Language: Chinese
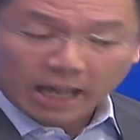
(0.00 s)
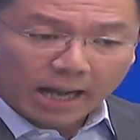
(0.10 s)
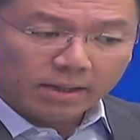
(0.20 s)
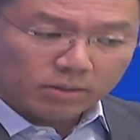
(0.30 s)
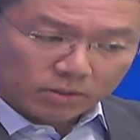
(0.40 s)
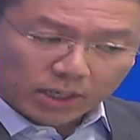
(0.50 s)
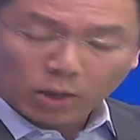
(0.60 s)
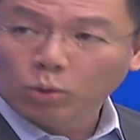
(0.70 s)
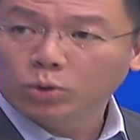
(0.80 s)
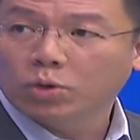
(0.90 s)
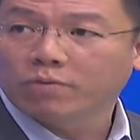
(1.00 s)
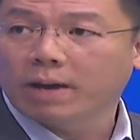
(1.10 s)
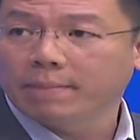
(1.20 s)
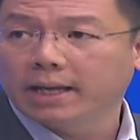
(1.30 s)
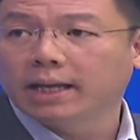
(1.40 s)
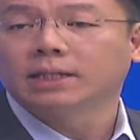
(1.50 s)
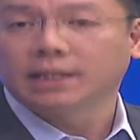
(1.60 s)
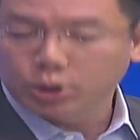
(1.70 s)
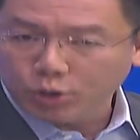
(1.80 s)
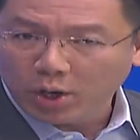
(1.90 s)
当然这个工作方面呢，
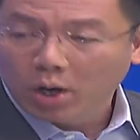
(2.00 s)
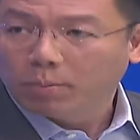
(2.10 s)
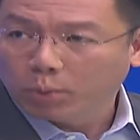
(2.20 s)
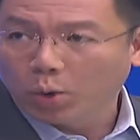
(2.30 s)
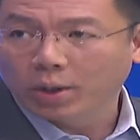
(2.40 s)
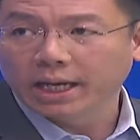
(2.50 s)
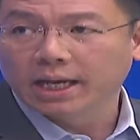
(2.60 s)
的确不容